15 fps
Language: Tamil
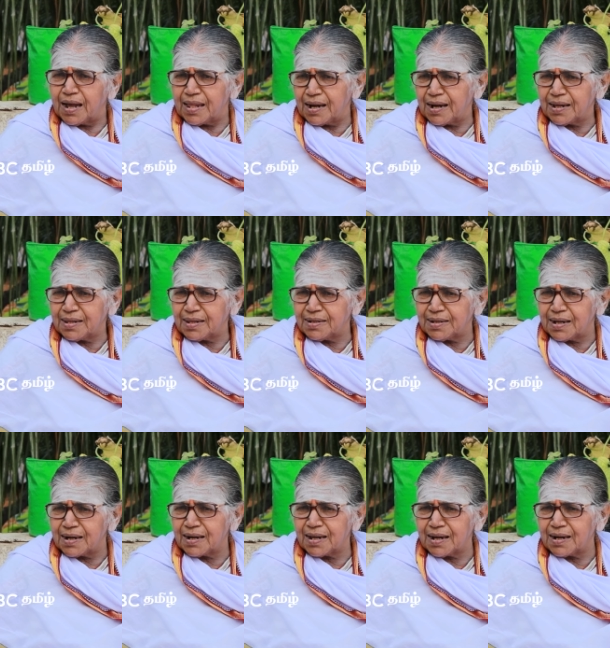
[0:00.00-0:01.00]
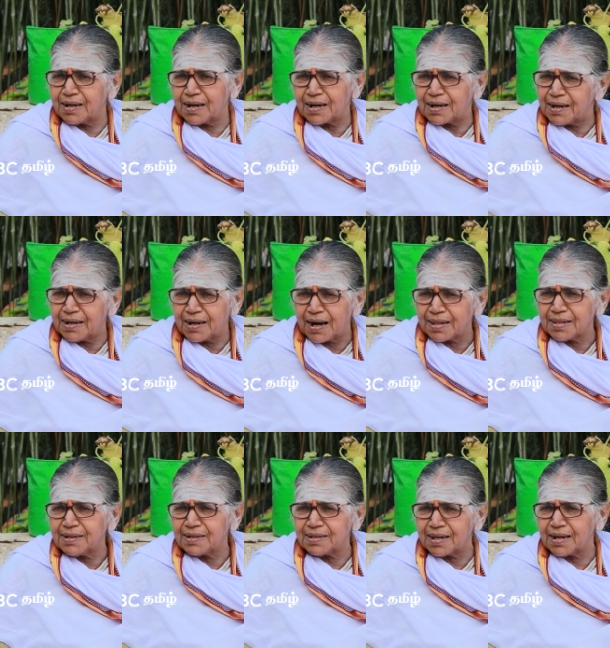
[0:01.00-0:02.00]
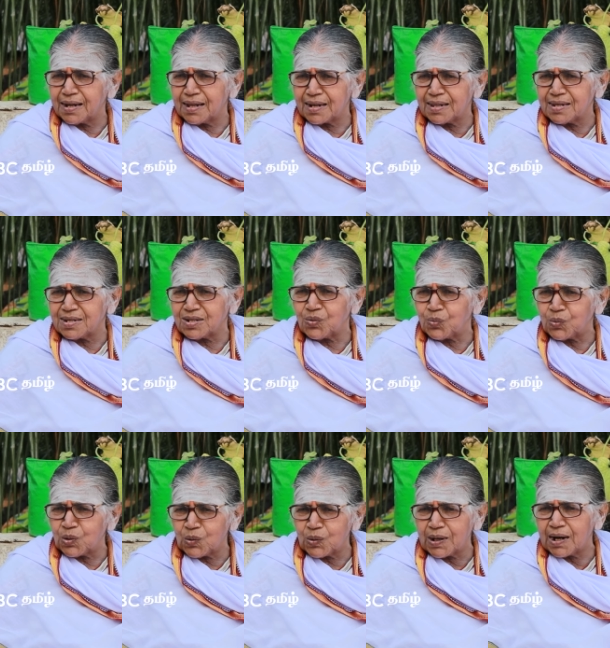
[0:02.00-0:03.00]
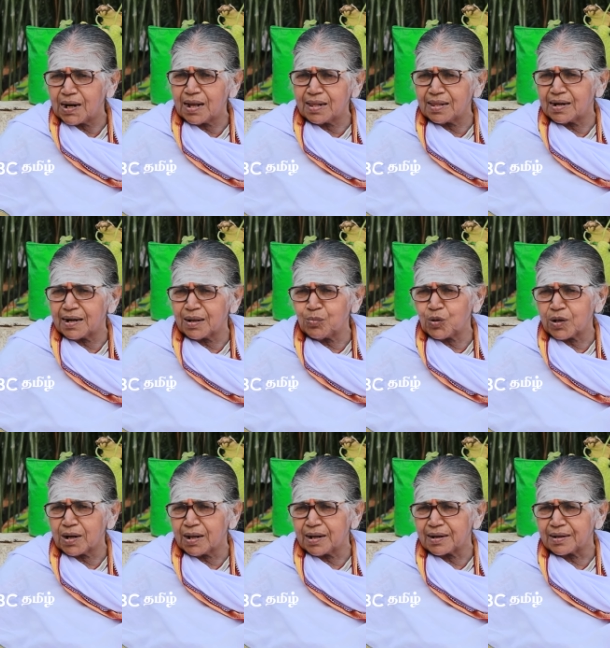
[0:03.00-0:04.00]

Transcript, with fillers: அதெல்லாம் இந்த ஜனநாயக நாட்டில் நடந்துக்கிட்டு தானே இருந்துச்சு இவ்வளோ நாளாக அந்த நடைமுறையில்